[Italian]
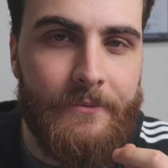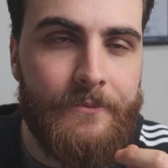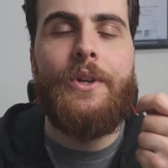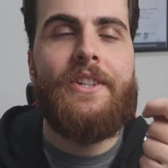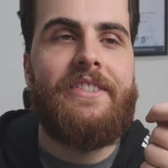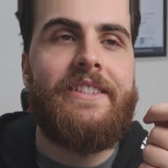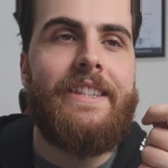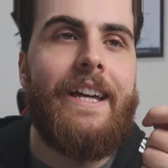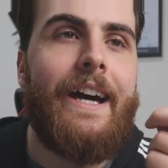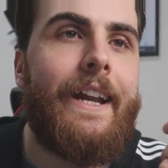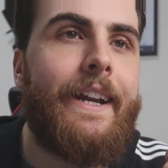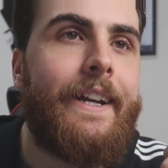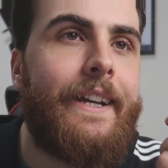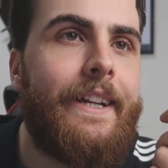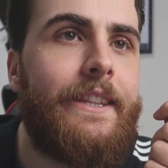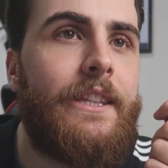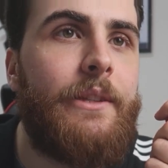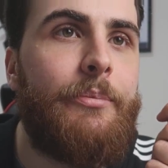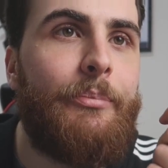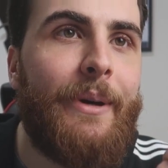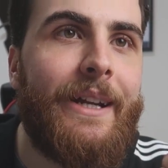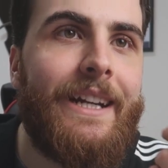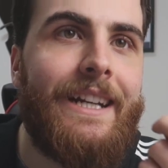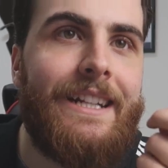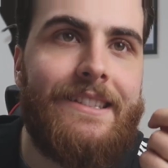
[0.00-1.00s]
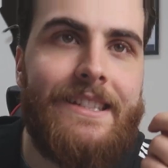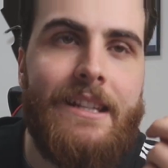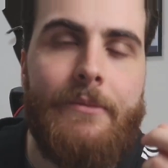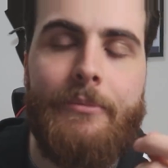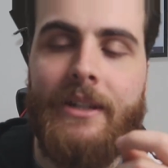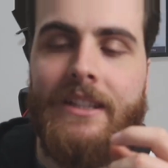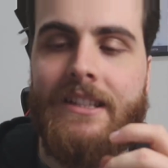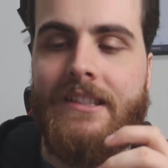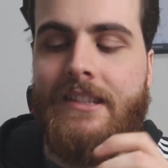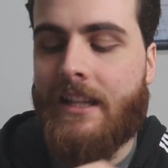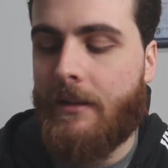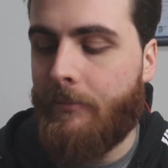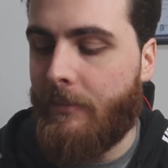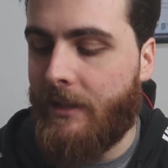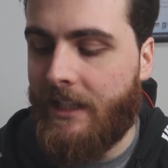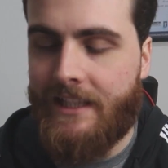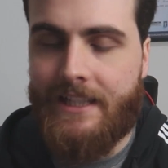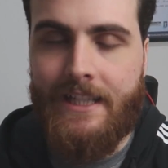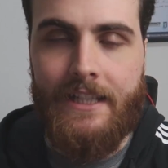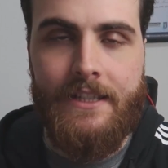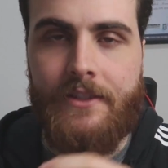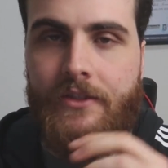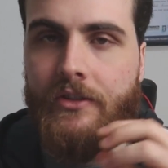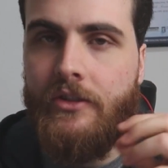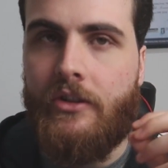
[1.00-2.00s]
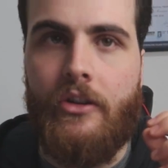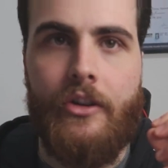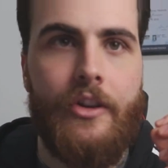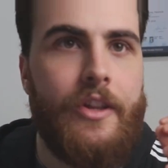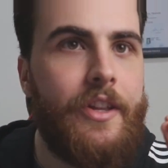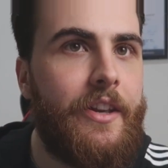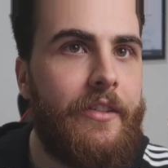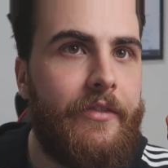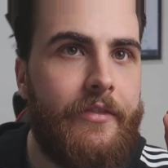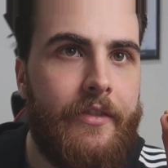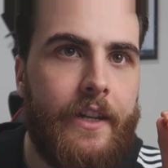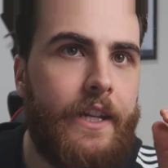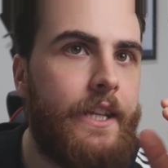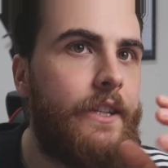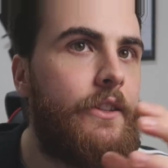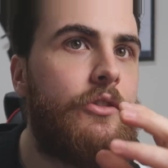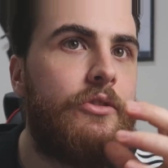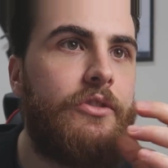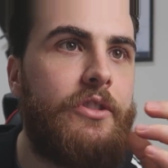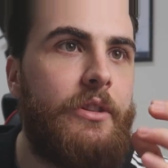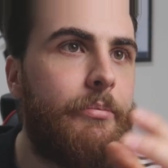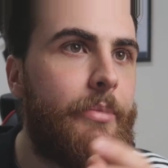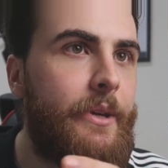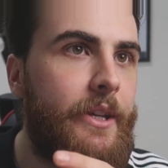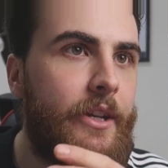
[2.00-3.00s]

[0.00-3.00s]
Qui Starrett parla sempre di stabilizzazione, riferendosi